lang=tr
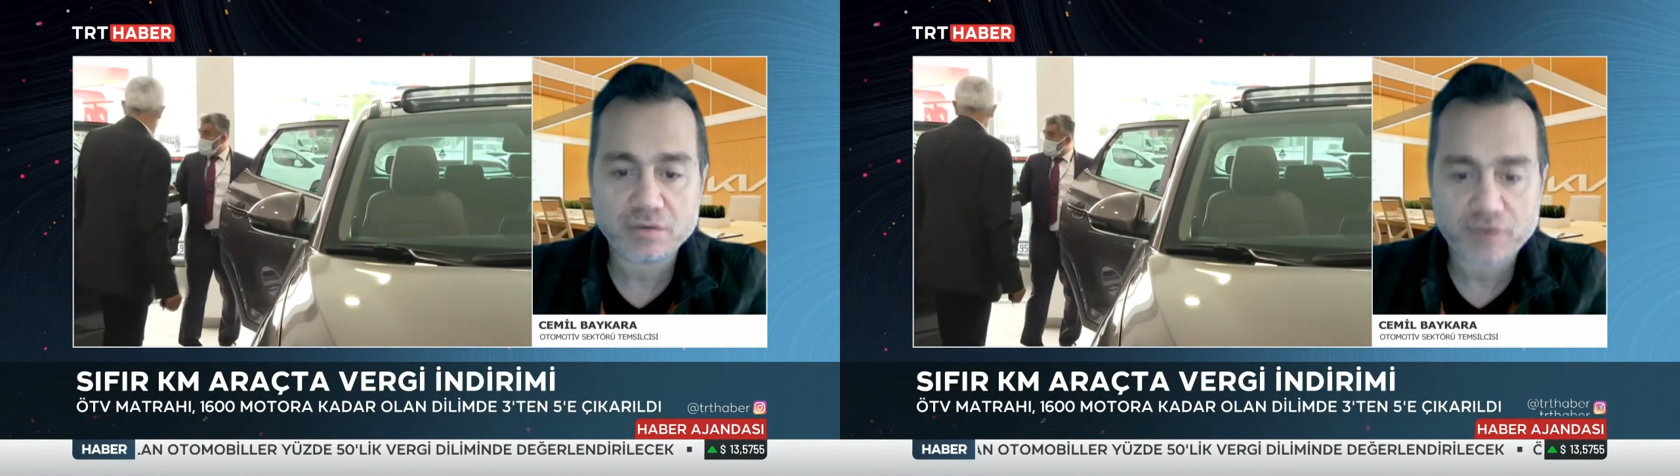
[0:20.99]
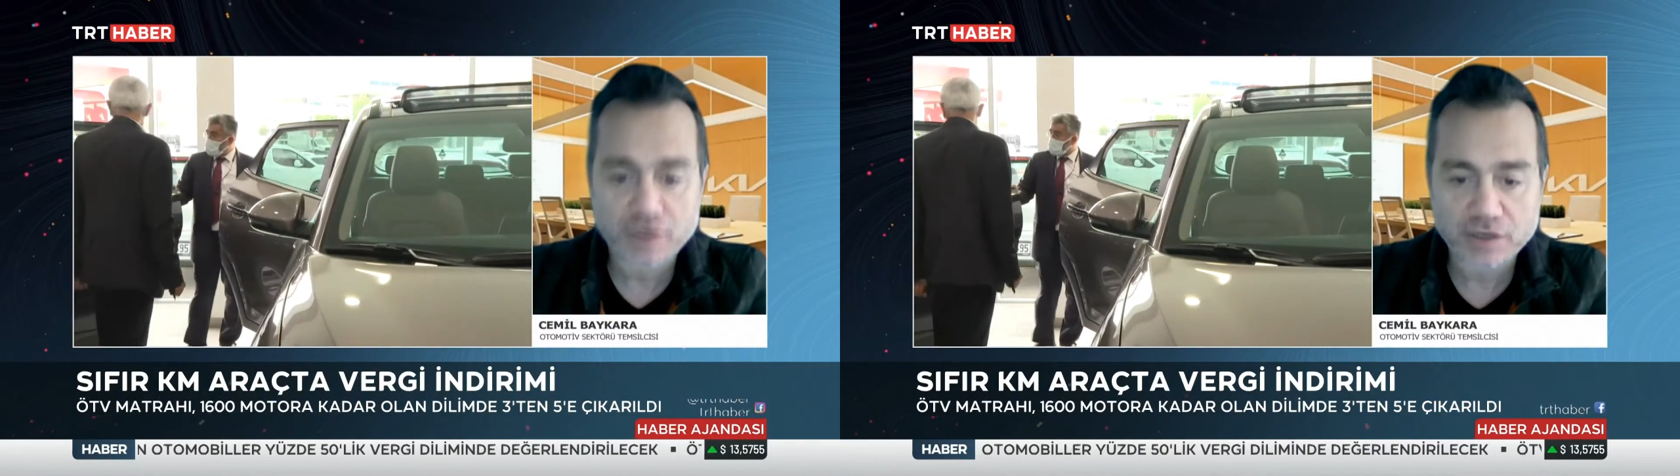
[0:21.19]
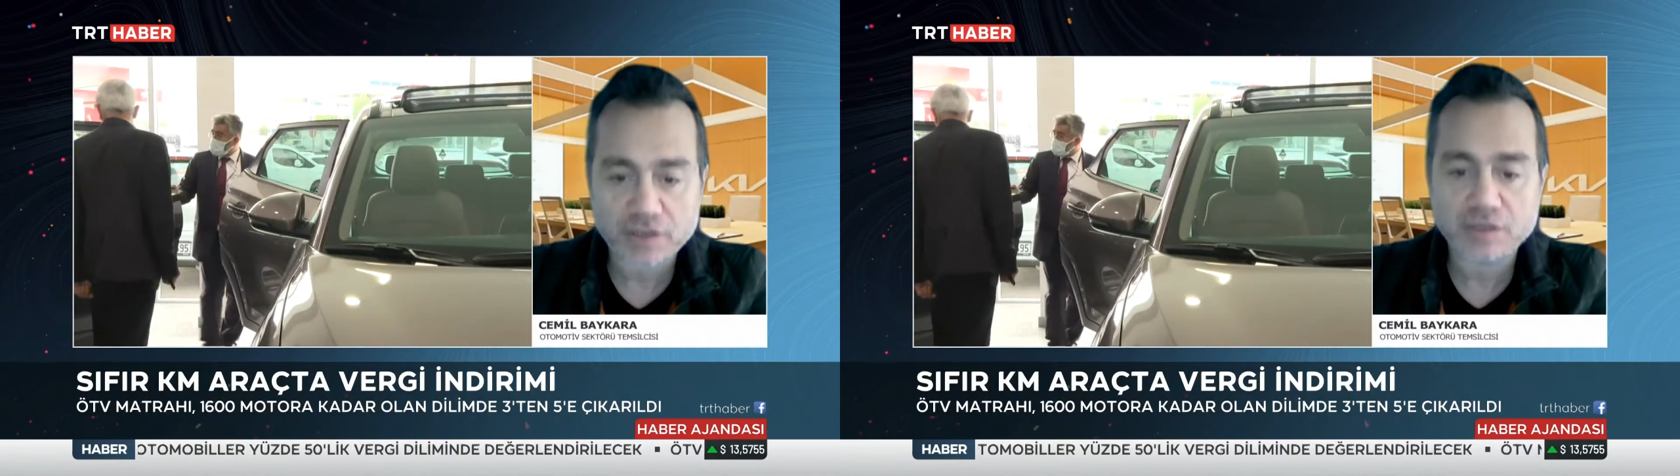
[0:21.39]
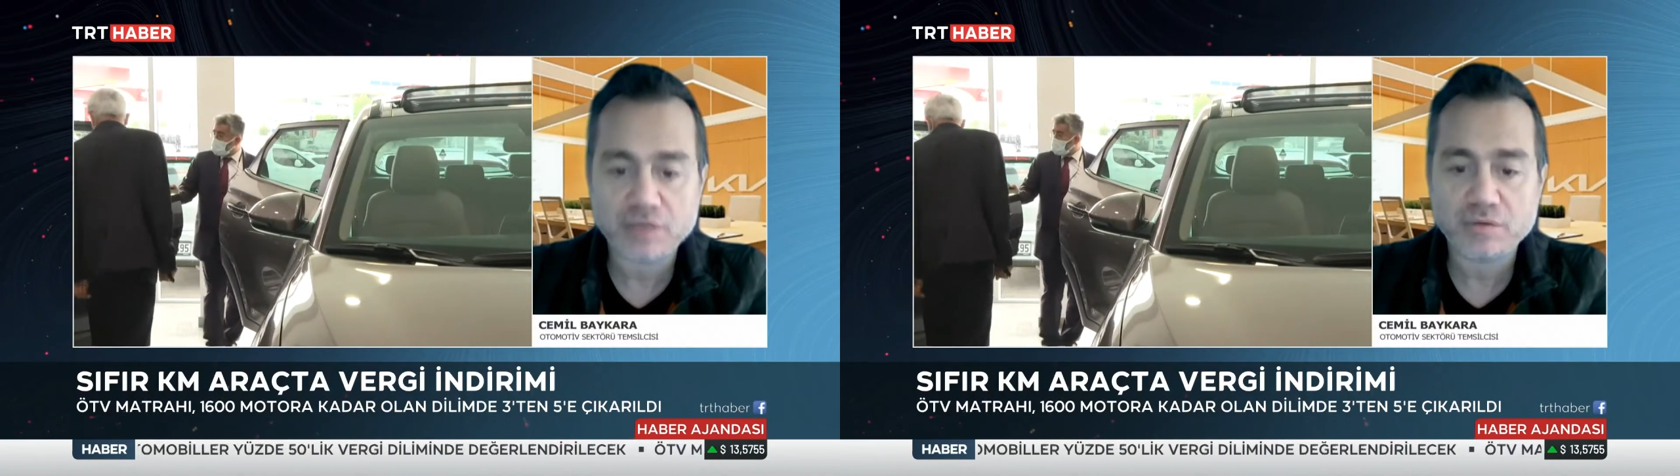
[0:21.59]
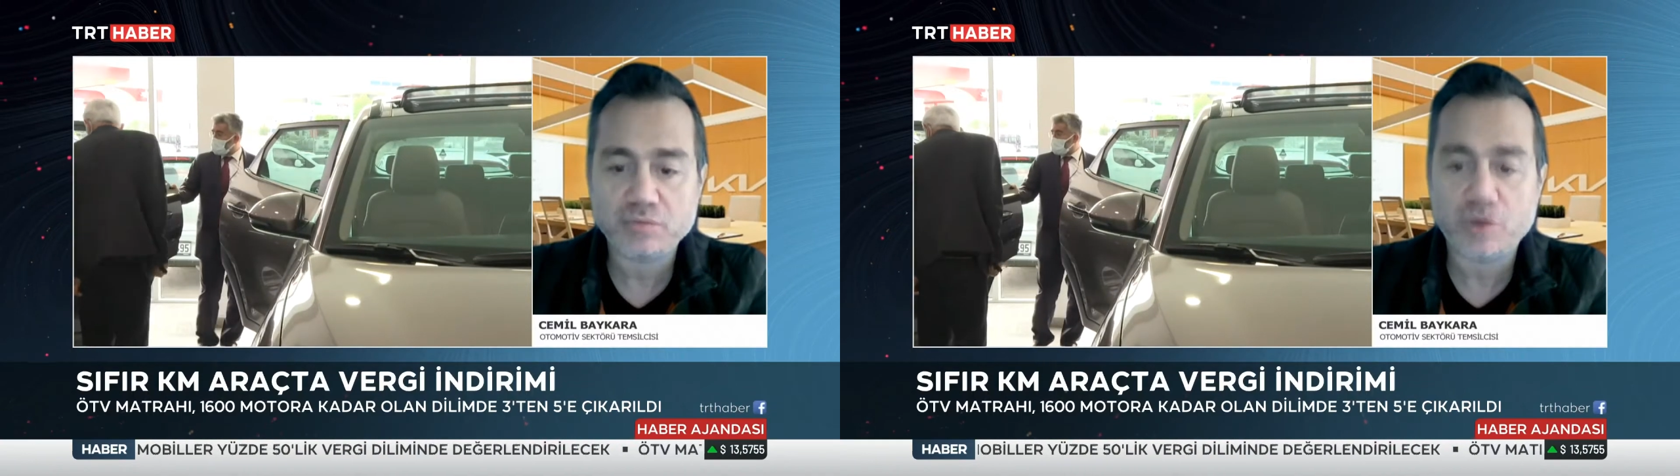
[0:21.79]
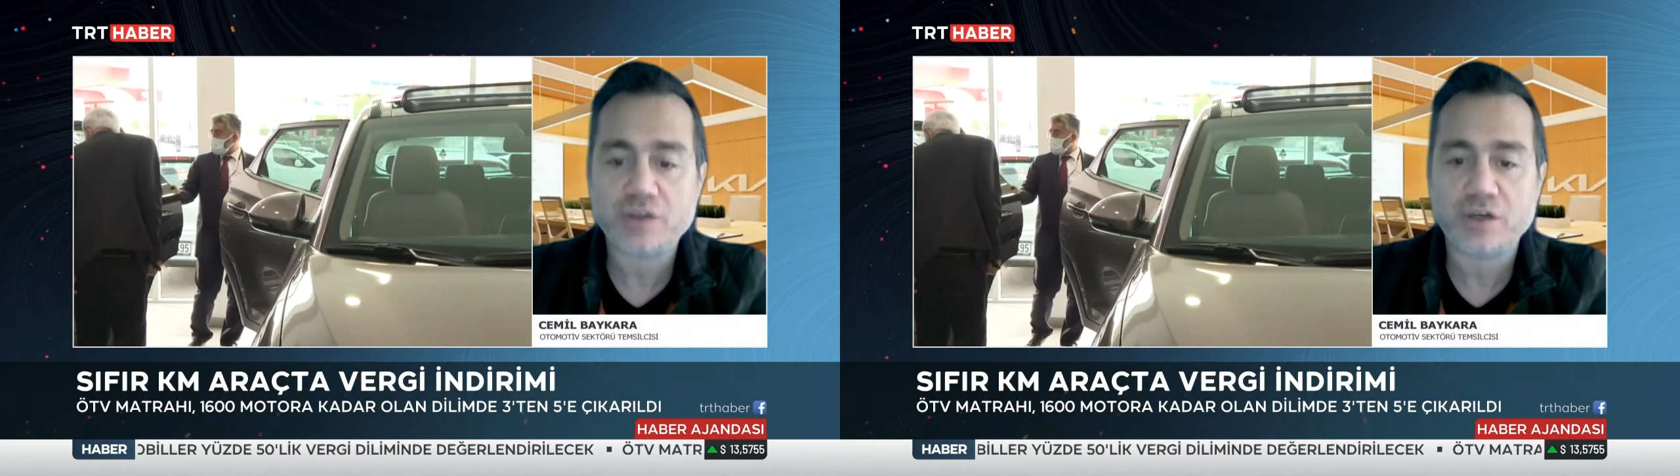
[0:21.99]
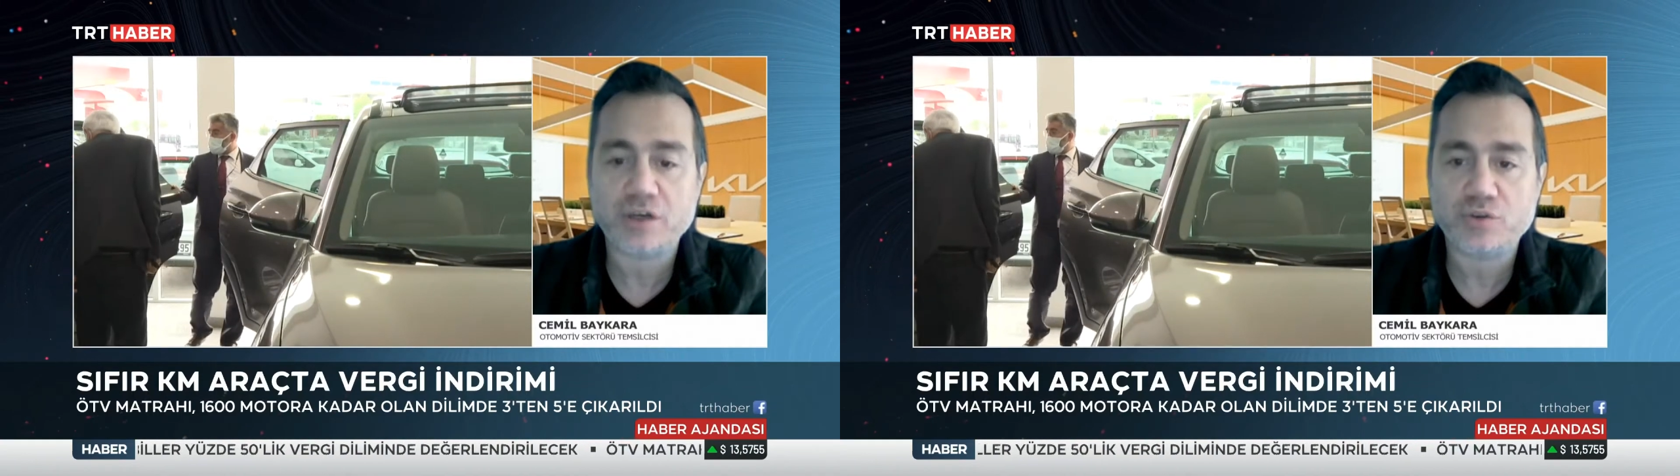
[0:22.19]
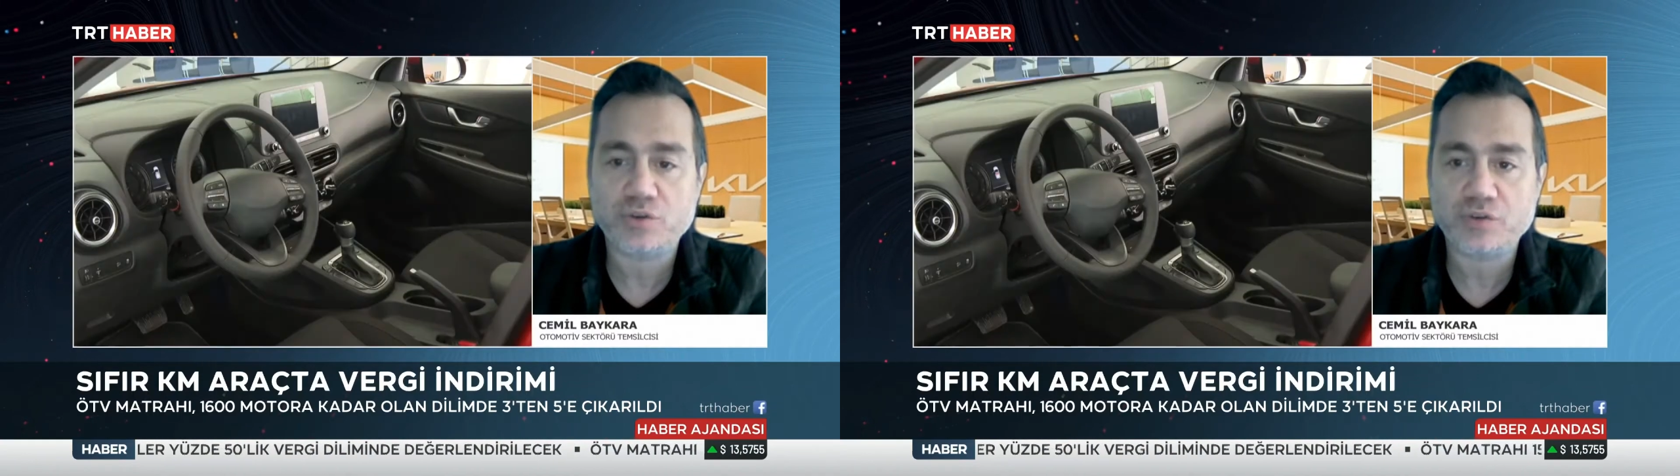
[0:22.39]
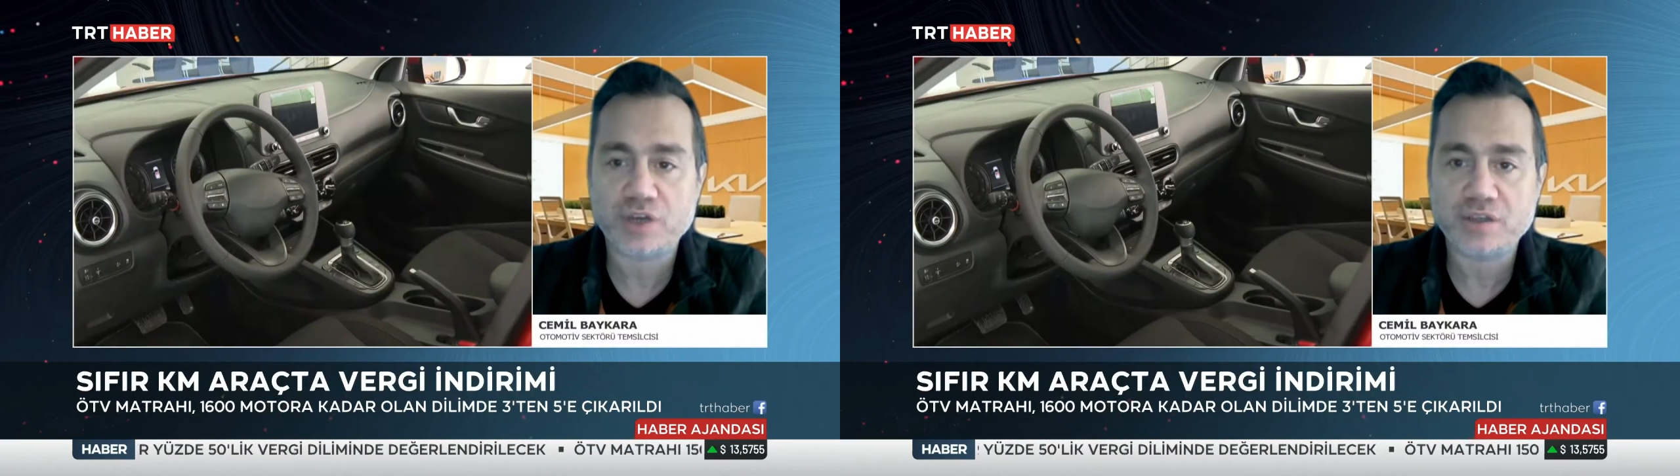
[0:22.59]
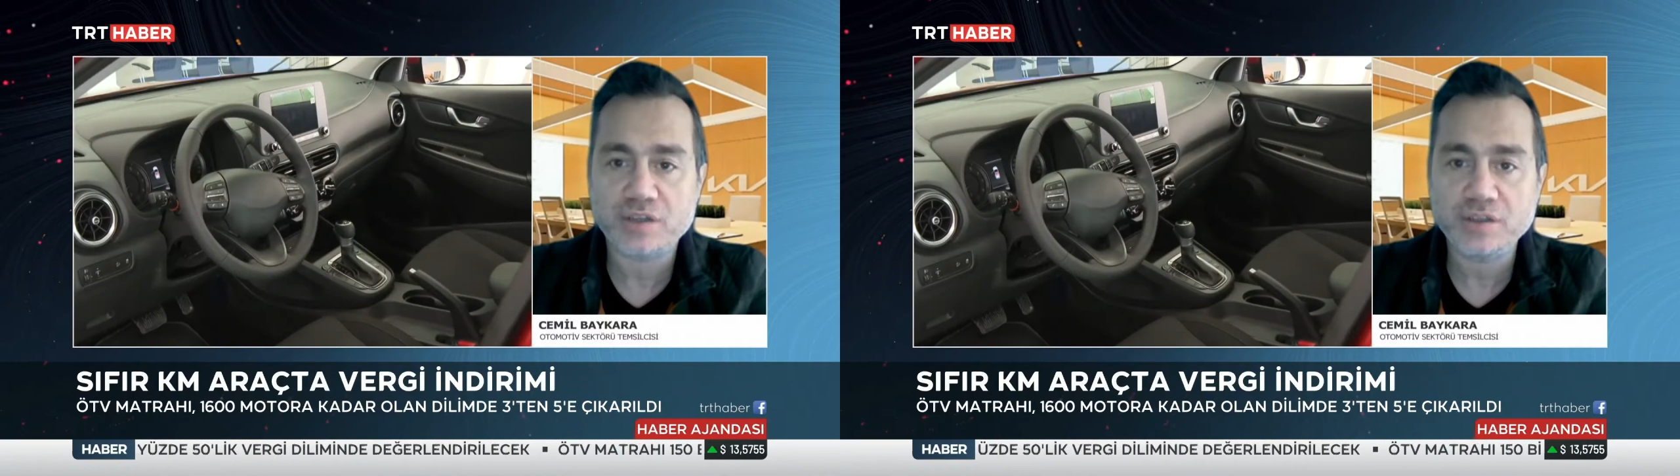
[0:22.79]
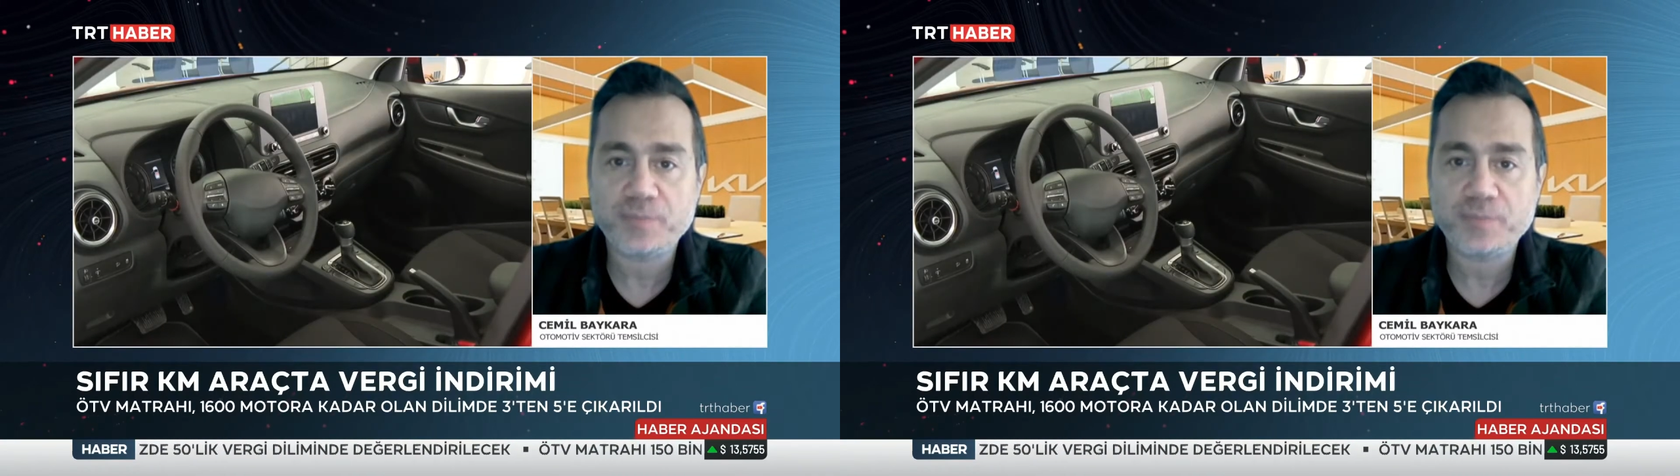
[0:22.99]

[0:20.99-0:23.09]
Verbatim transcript: faydası muhakkak ki olacaktır.